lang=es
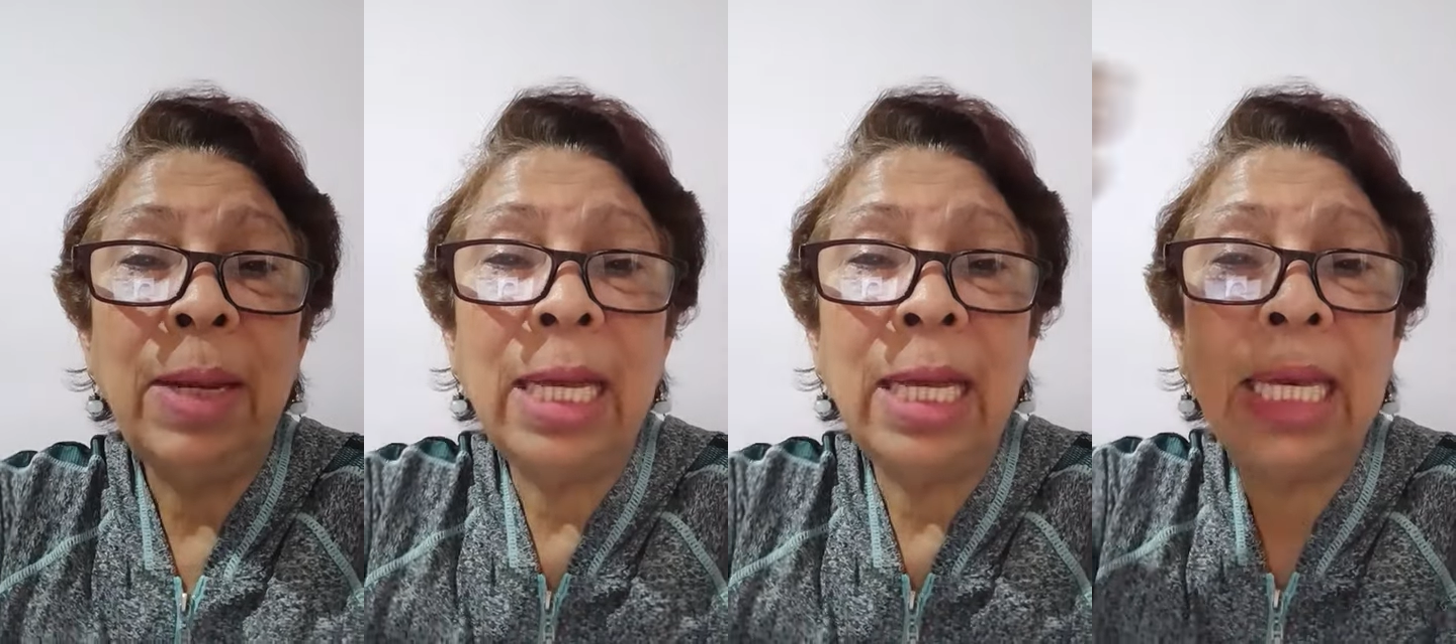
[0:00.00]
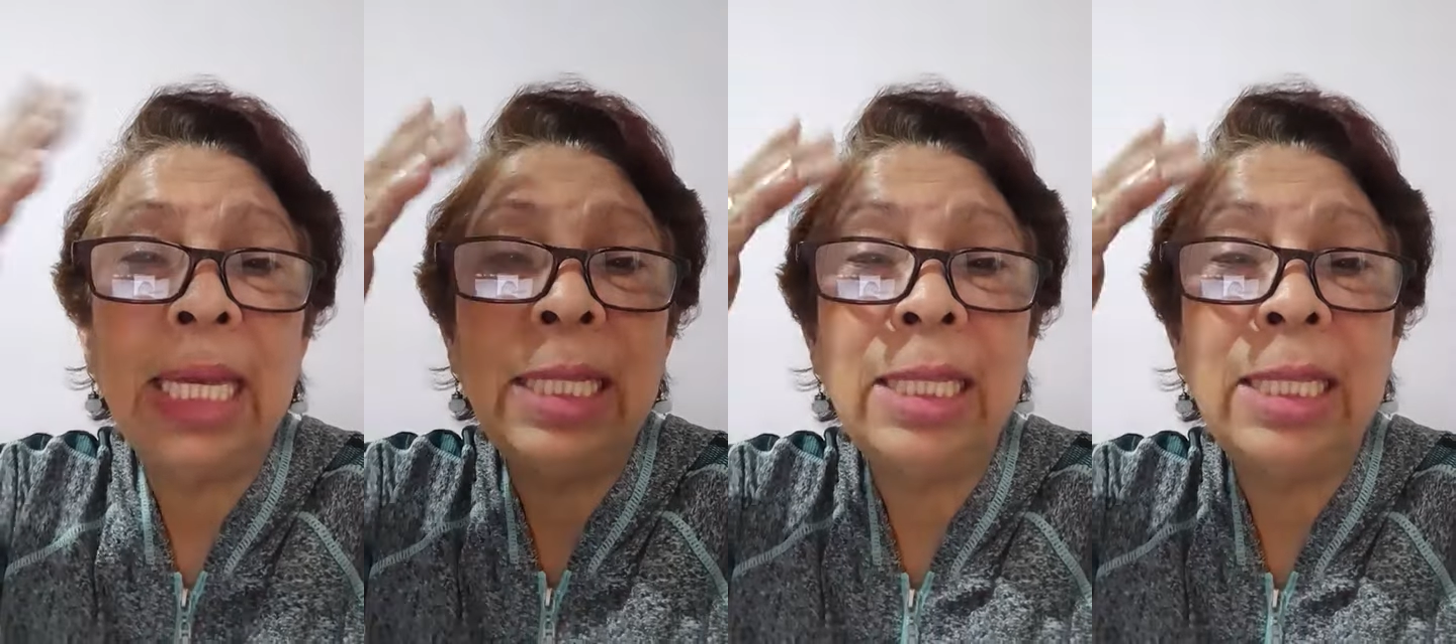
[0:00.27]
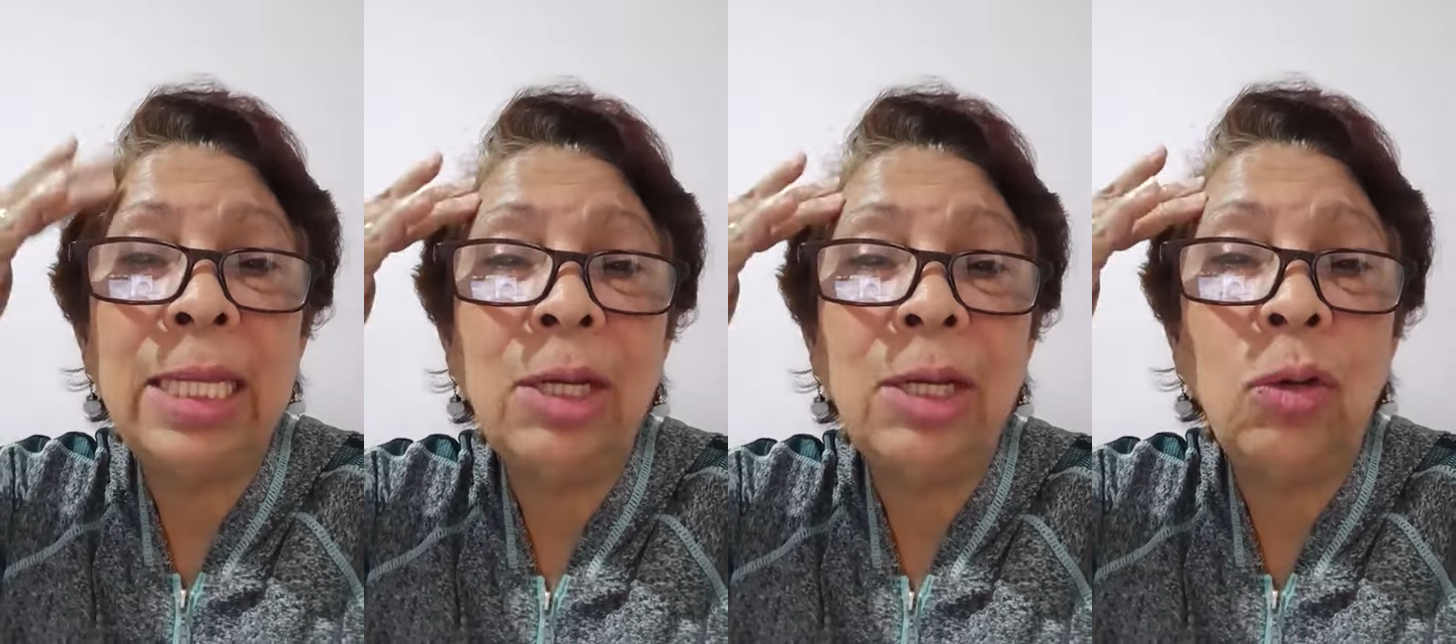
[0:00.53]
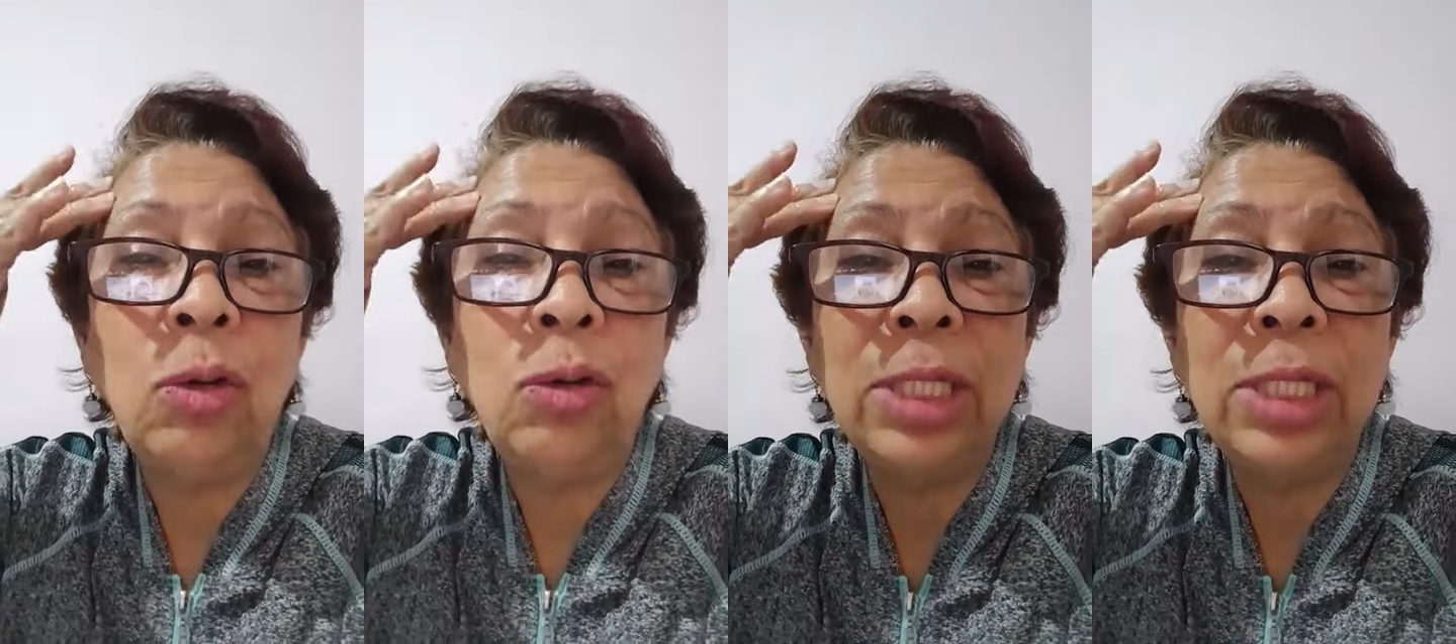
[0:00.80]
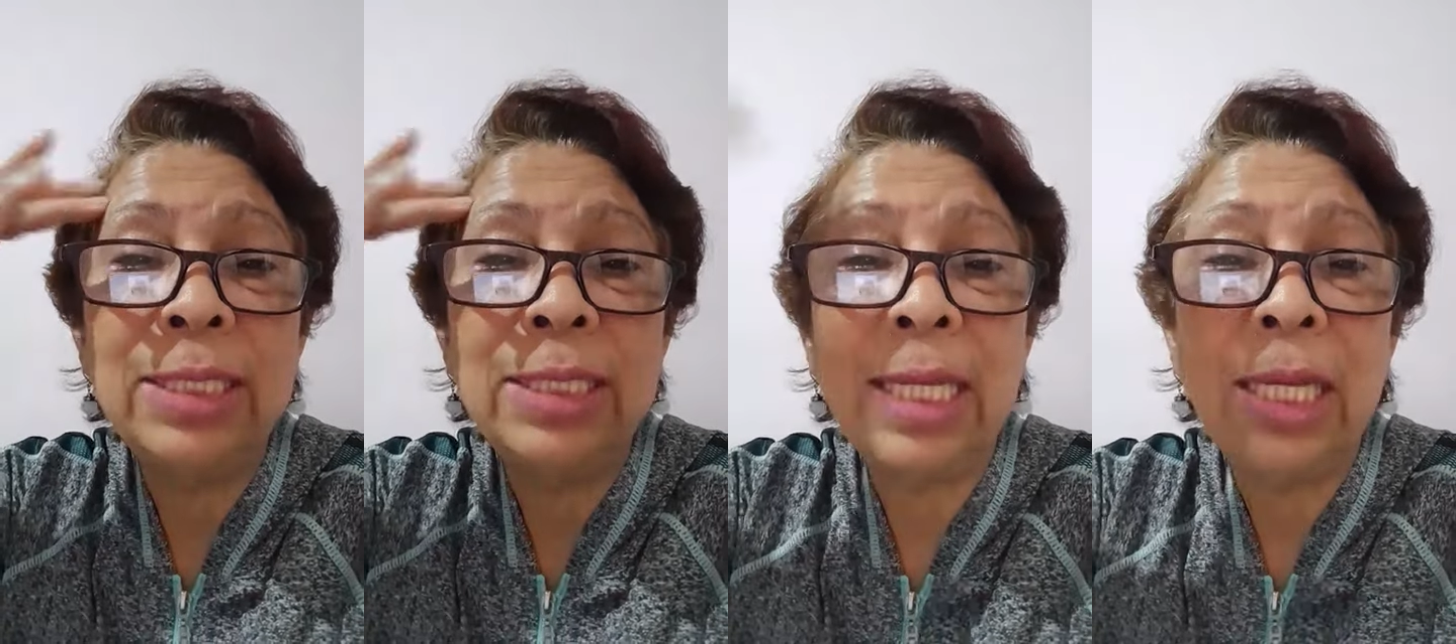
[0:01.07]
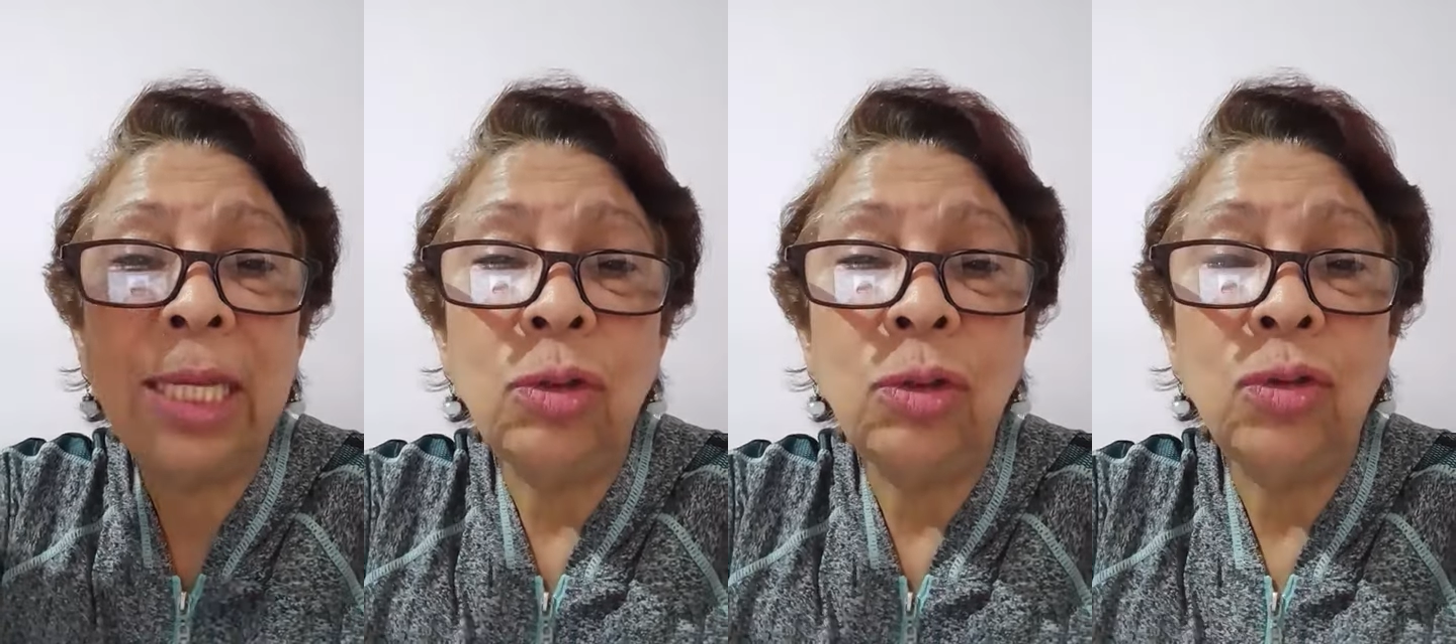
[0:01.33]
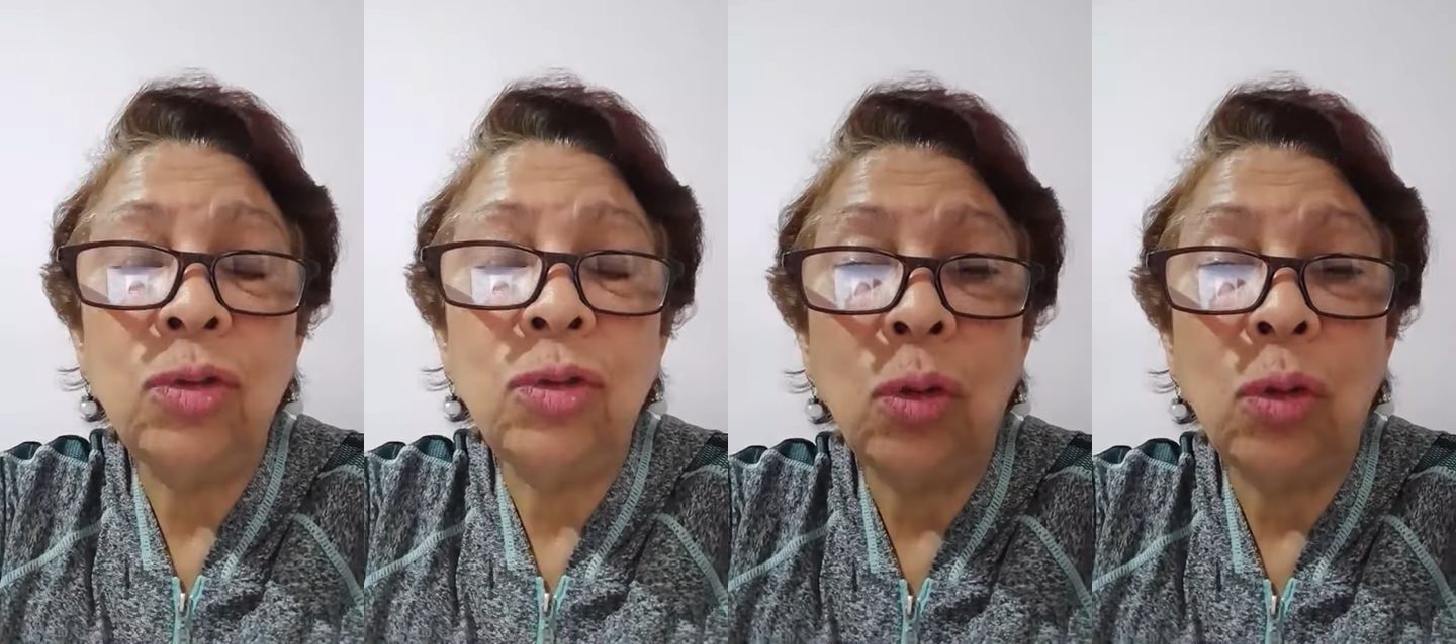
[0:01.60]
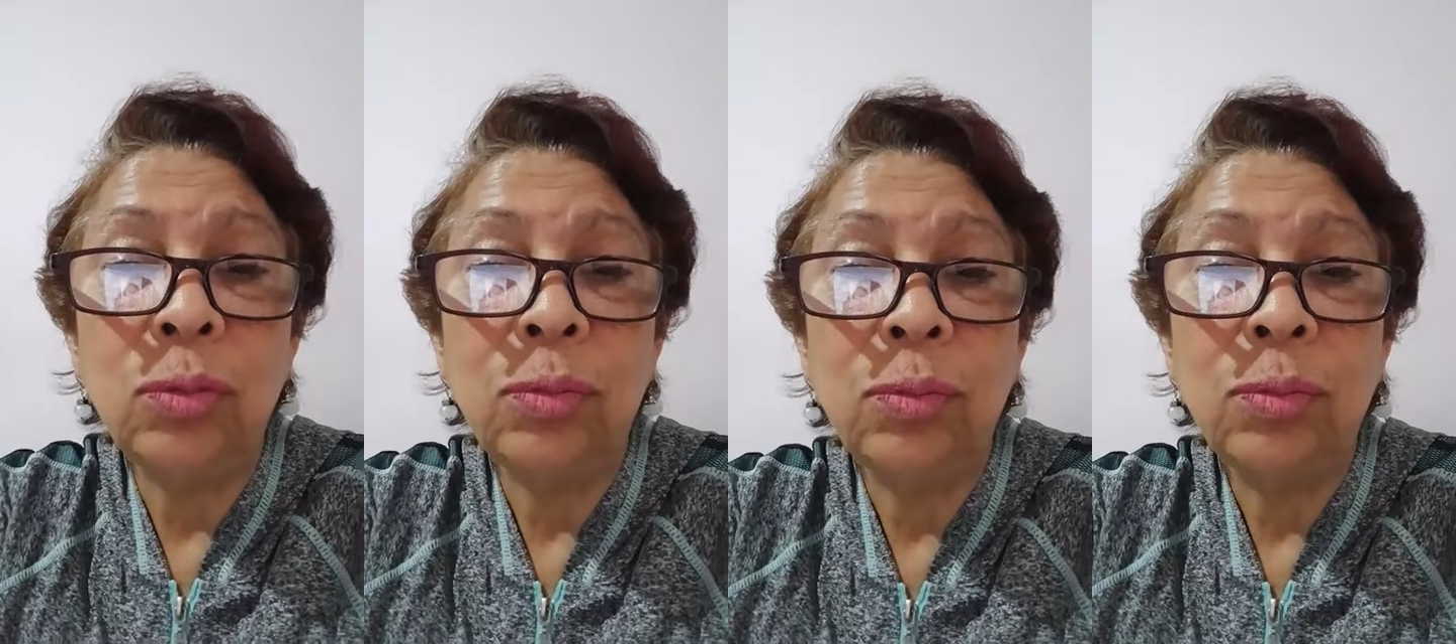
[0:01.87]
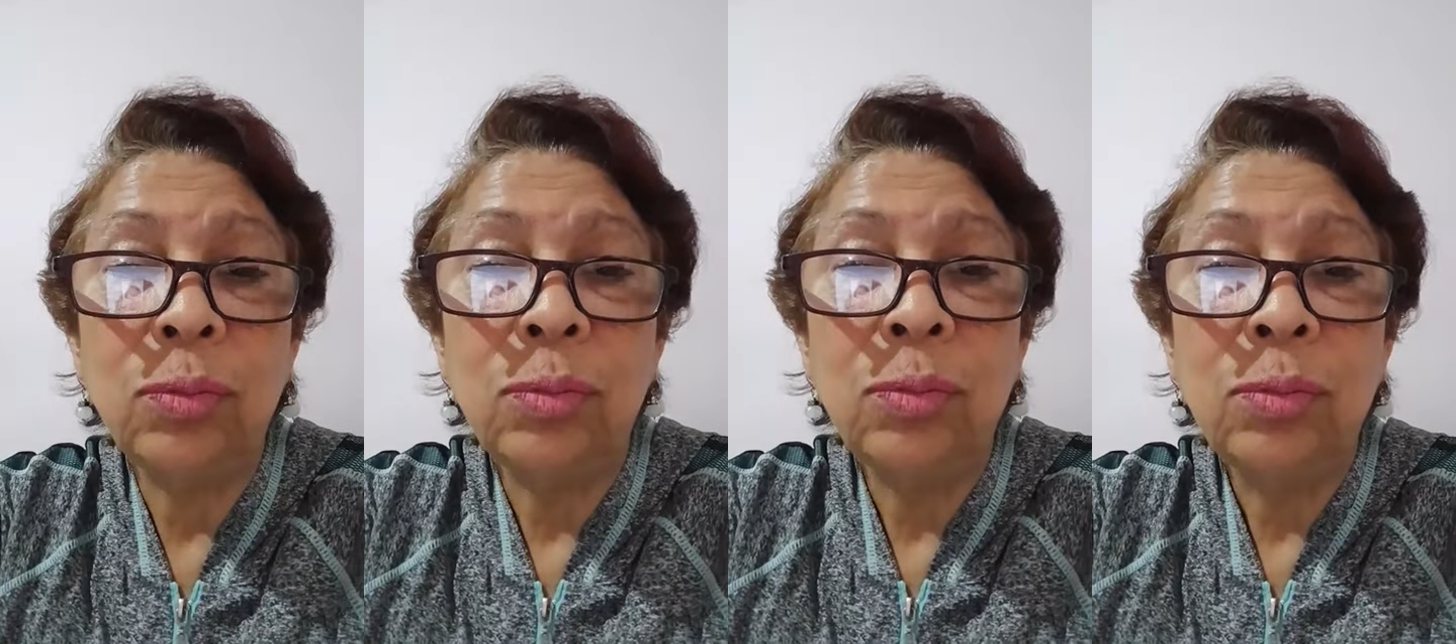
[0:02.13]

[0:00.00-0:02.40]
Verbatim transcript: para que entren cosas que no son.